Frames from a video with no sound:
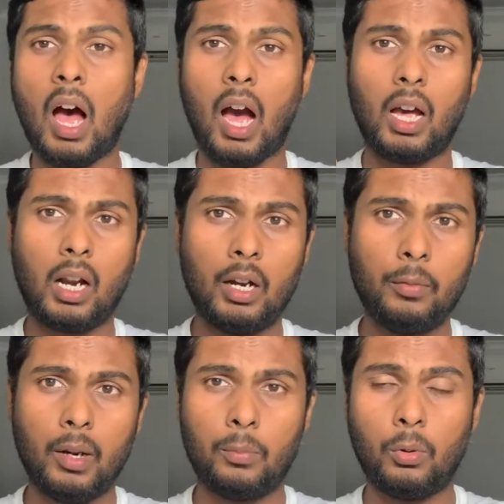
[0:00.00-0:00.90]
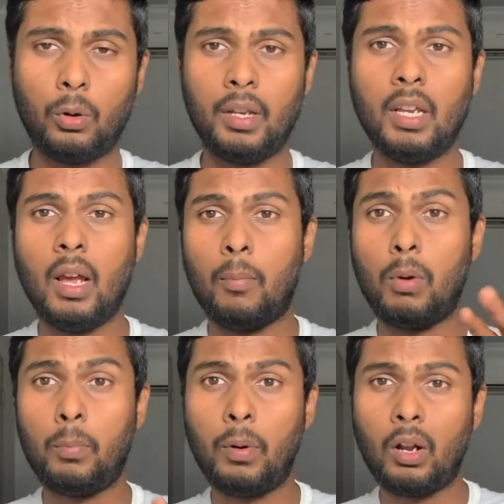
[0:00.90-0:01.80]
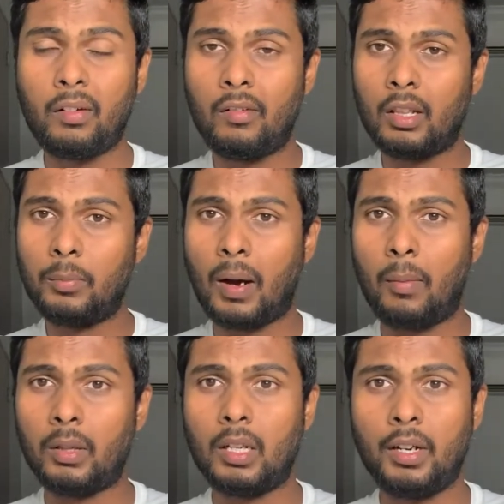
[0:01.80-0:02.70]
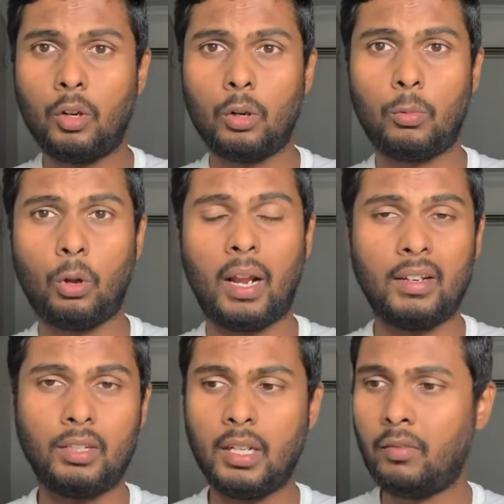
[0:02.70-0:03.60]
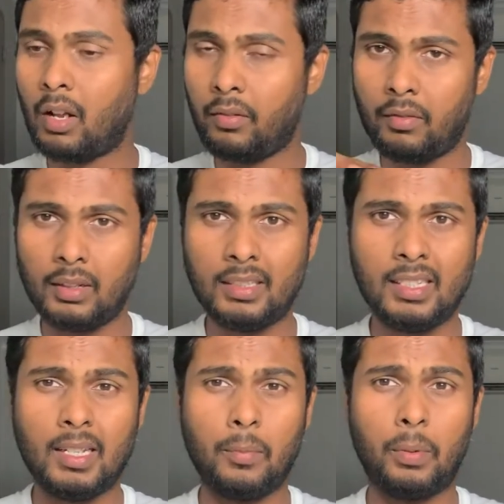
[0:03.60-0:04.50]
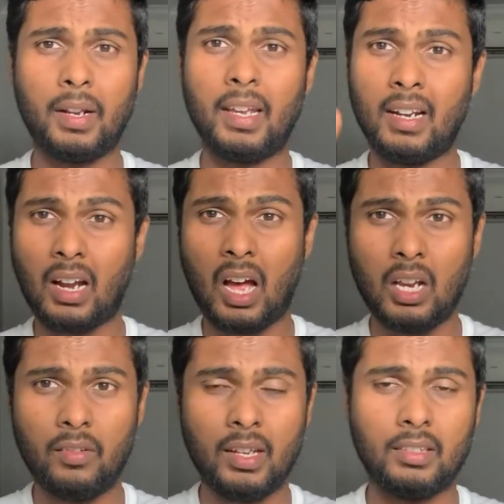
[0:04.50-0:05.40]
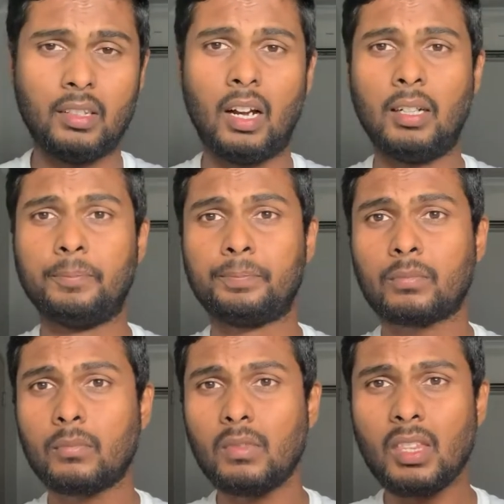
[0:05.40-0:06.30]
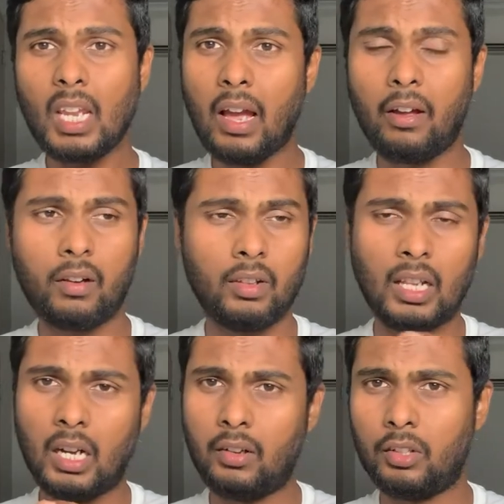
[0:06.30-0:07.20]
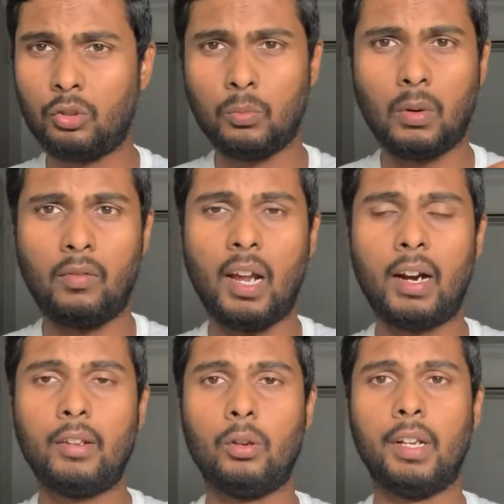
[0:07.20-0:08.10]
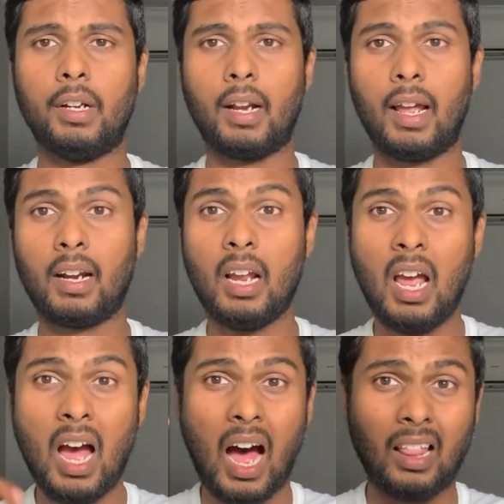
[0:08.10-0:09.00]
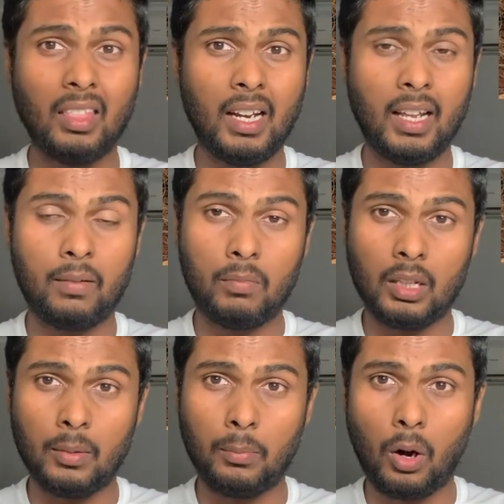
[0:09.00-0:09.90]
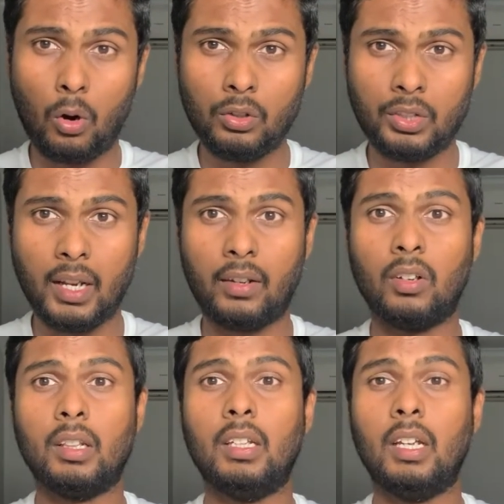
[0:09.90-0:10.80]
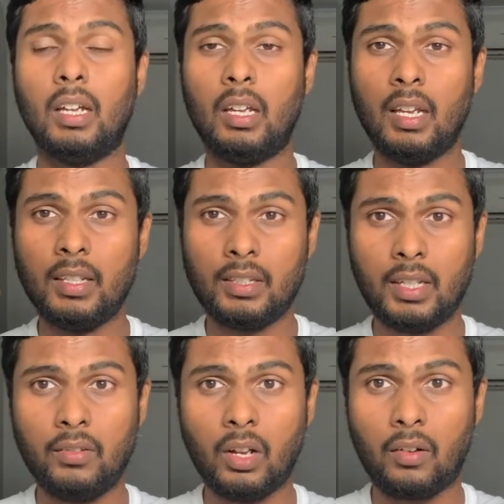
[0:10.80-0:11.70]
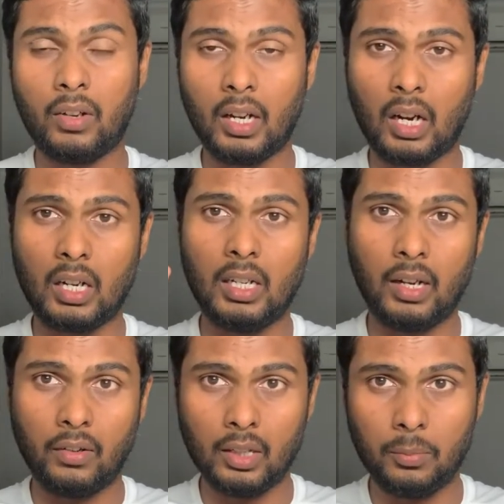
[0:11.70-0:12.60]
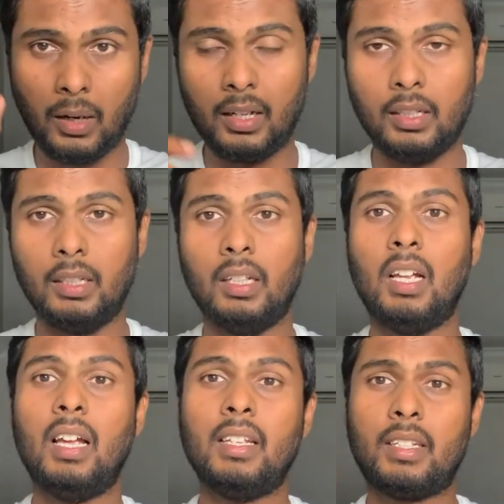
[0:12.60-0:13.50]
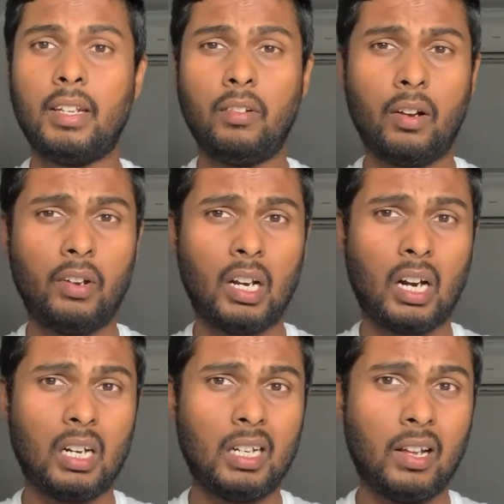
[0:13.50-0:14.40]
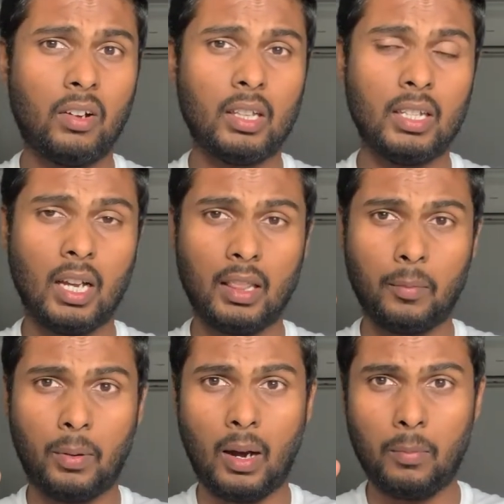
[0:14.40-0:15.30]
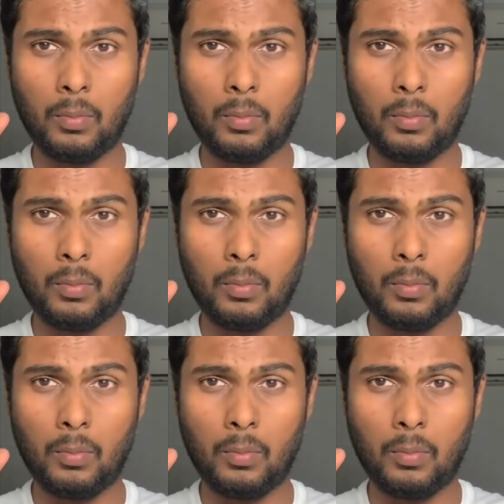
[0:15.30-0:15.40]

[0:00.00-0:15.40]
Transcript: அங்கே ரெண்டு பேரும் போய் பப் அர்வின் வந்து பாம்பை தேடிக்கொண்டு போகிறார் ஸ்டீவ் அர்வின் வந்து சின்னப்படியன் நாலு வயசு தான் அவர் வந்து அங்கே வந்து சும்மா விளையாடி கொண்டிருக்கிறார் அந்த நேரம் வந்து ப்ரௌன் ஸ்னேக் வந்து ஸ்ரீவர்வின் கண்ணில் வந்து படுகுது ஸ்ரீவர்வின் கண்ணில் வந்து அந்த பாம்பு